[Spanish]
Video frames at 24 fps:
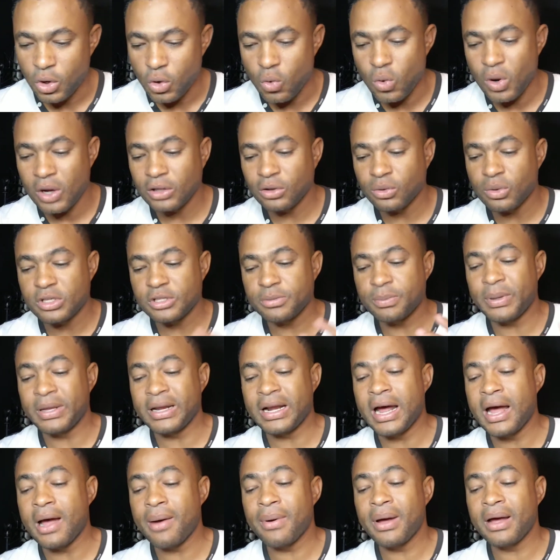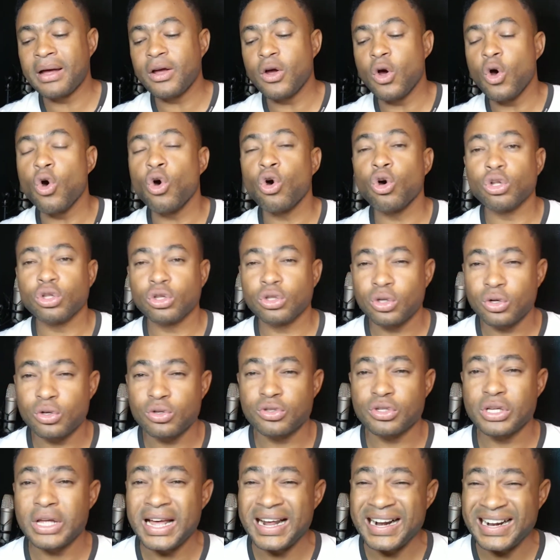cuando esperaban
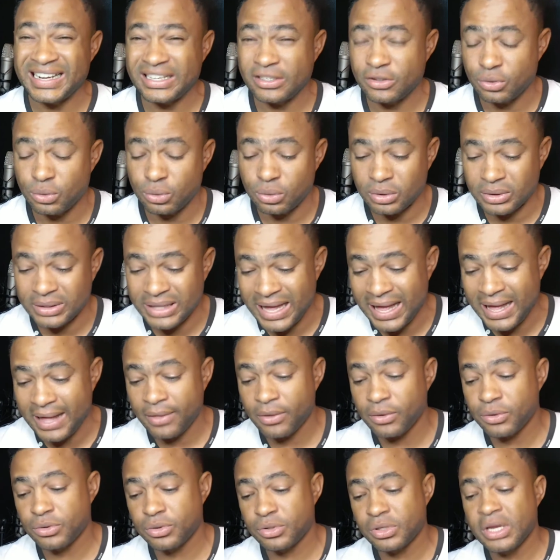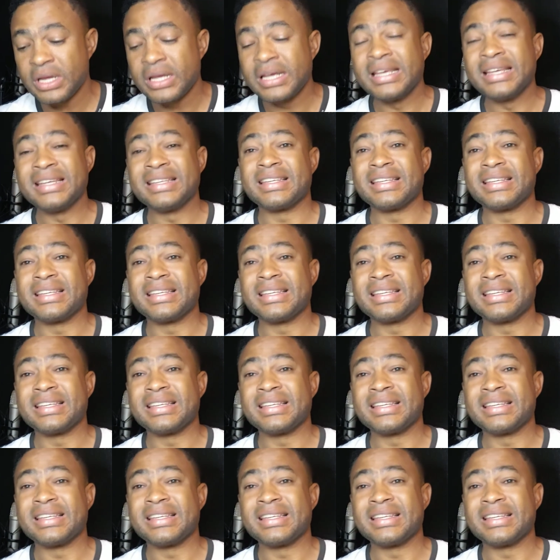otros resultados.